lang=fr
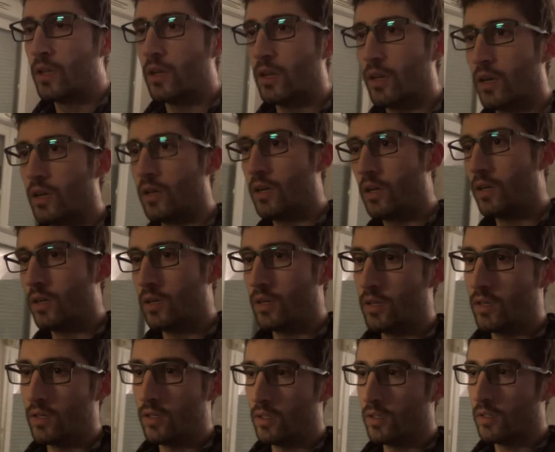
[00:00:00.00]

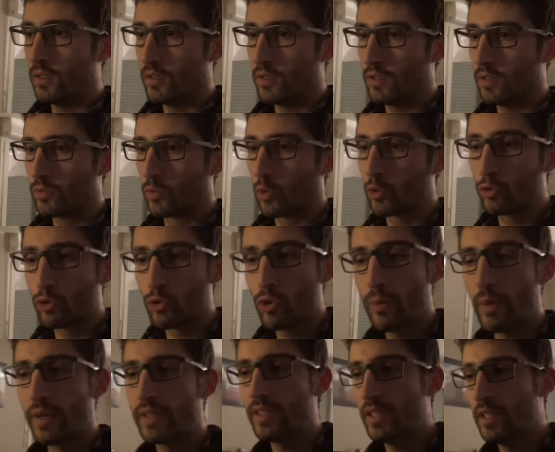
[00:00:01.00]
euh, donc du coup
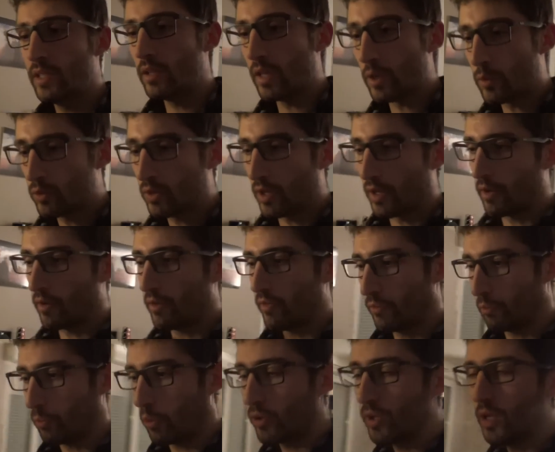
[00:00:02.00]
il m'a dit écoutez
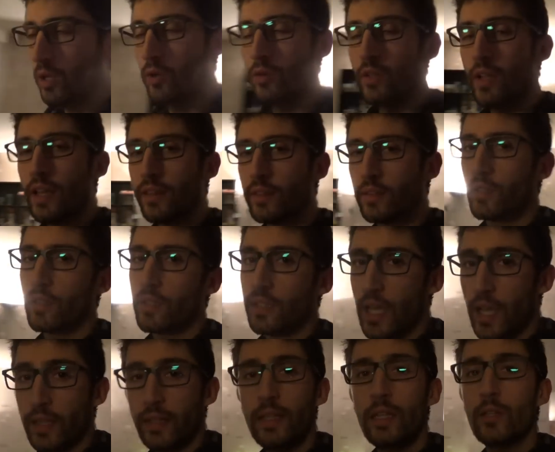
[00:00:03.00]
prenez les lunettes,
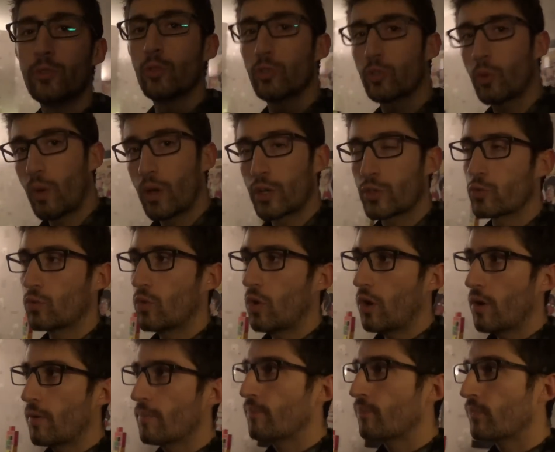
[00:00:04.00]
gardez les deux trois
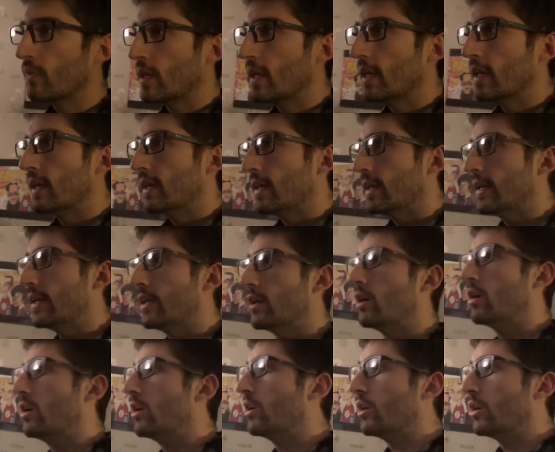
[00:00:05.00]
jours et
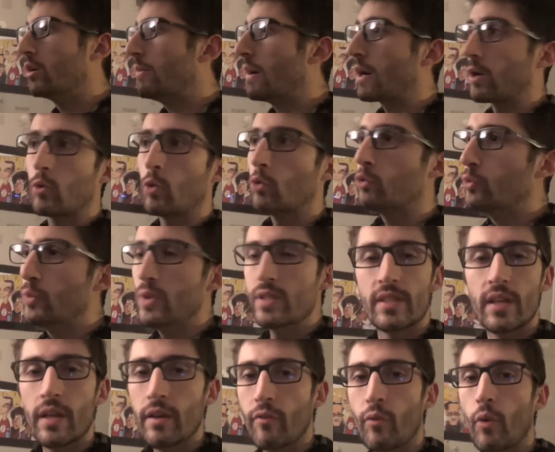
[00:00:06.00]
euh, bah,
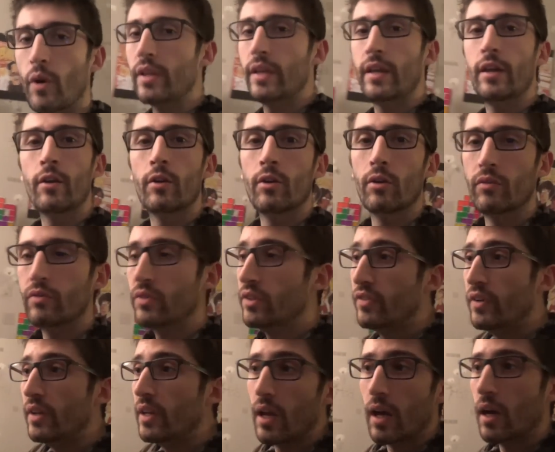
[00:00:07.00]
conduisez, voyez, euh,
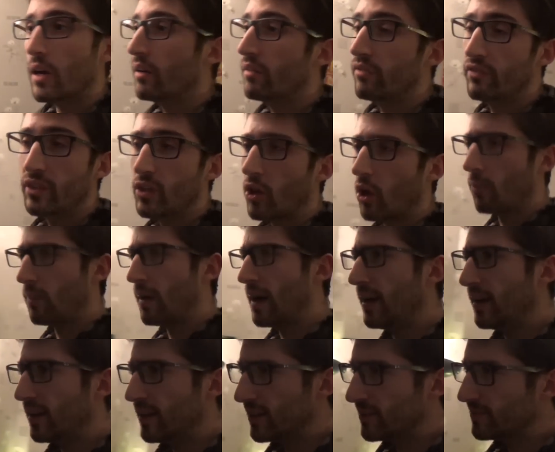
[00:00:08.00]
vivez la vie
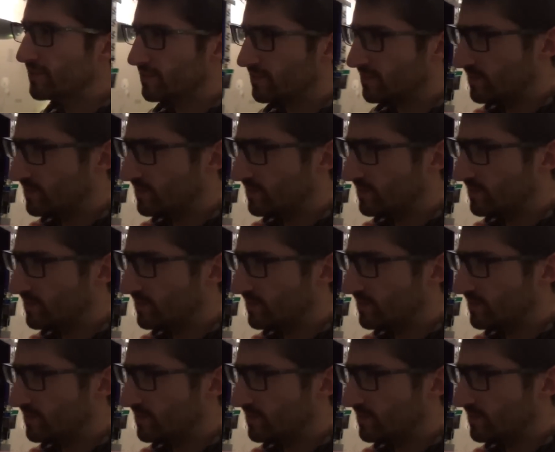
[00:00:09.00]
normale